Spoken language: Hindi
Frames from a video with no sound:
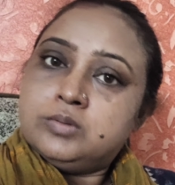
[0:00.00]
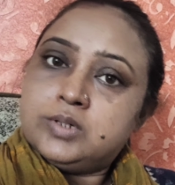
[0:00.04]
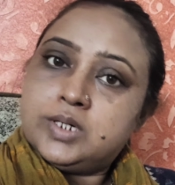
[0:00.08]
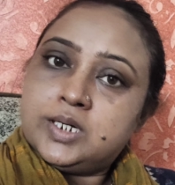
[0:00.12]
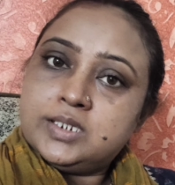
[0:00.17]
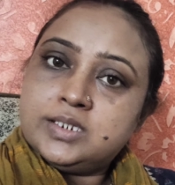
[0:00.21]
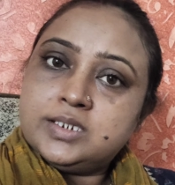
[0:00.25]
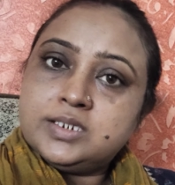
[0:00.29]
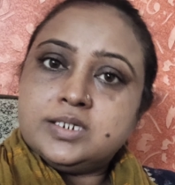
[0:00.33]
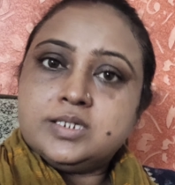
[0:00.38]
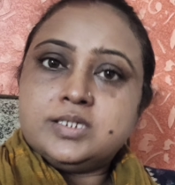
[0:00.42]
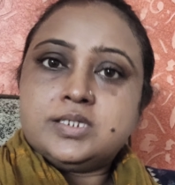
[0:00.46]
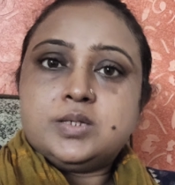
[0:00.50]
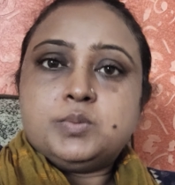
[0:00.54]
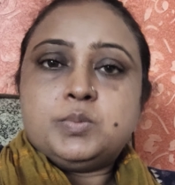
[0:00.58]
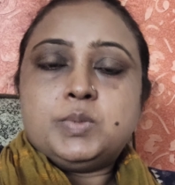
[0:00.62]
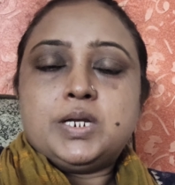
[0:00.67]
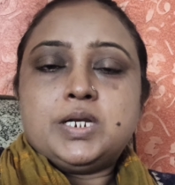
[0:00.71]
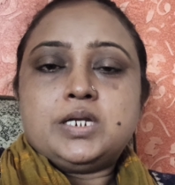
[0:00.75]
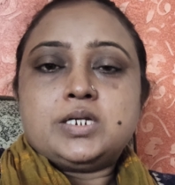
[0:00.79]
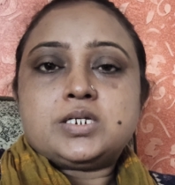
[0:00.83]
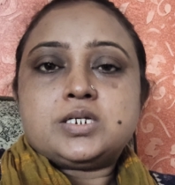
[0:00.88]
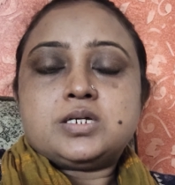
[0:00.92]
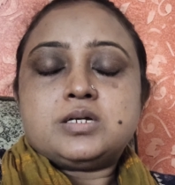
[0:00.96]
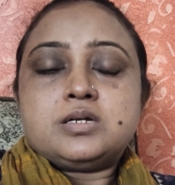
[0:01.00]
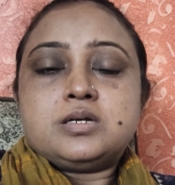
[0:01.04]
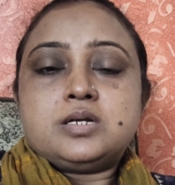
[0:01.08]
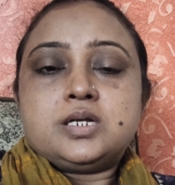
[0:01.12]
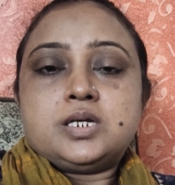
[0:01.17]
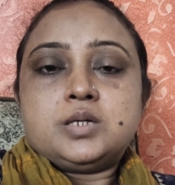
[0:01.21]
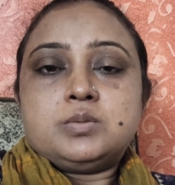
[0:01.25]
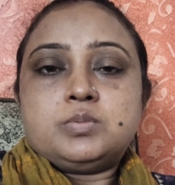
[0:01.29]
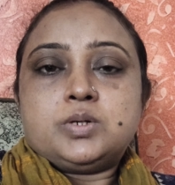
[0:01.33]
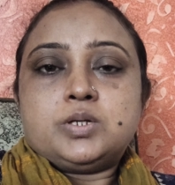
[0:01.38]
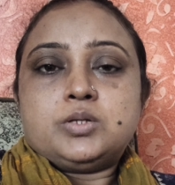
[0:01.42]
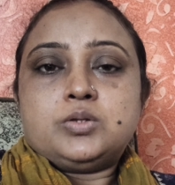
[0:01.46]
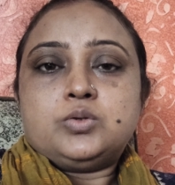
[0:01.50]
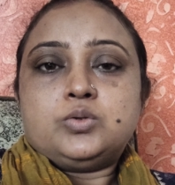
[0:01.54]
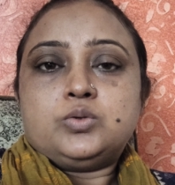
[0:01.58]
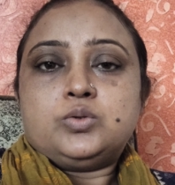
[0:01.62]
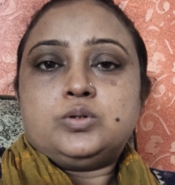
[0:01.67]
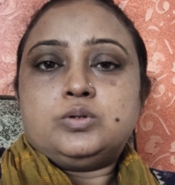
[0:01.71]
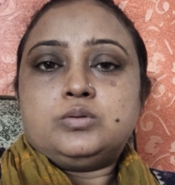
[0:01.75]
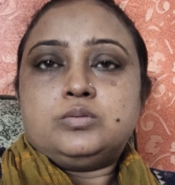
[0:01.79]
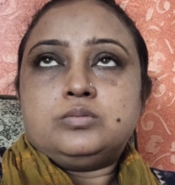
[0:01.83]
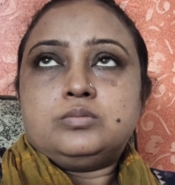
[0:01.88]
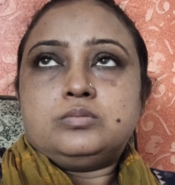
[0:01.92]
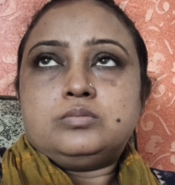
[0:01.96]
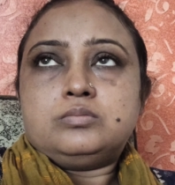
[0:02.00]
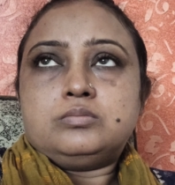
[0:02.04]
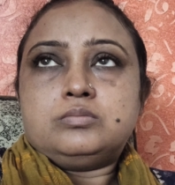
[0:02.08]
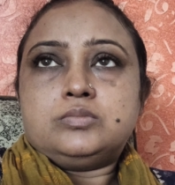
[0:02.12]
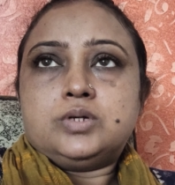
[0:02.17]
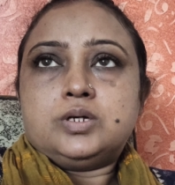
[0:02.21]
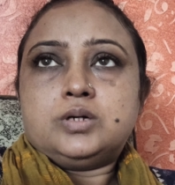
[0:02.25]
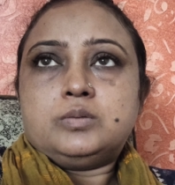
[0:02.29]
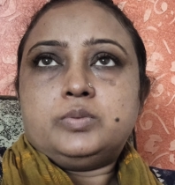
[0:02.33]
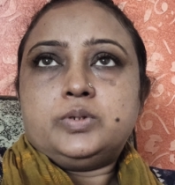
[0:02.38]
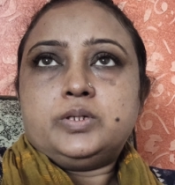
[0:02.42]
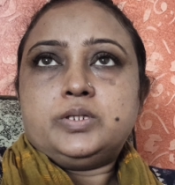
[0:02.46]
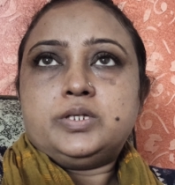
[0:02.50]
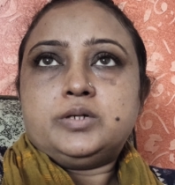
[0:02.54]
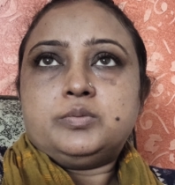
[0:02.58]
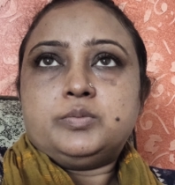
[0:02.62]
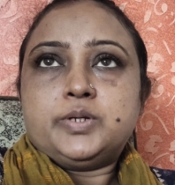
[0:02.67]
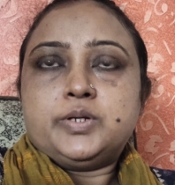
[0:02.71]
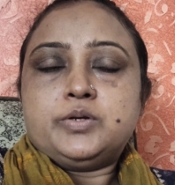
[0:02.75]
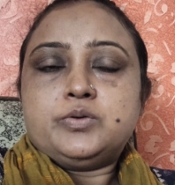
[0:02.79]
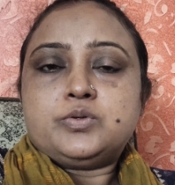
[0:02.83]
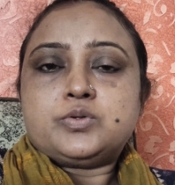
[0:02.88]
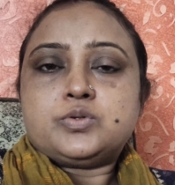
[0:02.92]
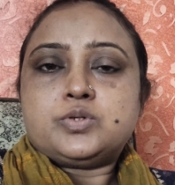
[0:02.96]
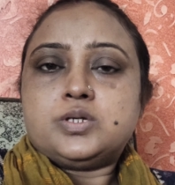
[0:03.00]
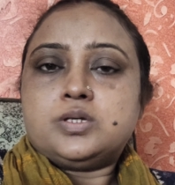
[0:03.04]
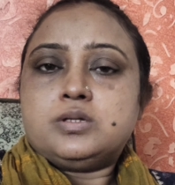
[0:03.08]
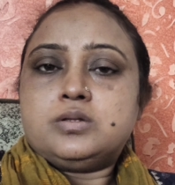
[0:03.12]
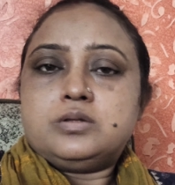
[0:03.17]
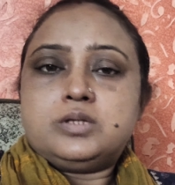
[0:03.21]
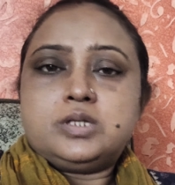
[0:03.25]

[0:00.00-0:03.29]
अच्छे से मालिश करने के बाद दो अभी तक मैंने उसके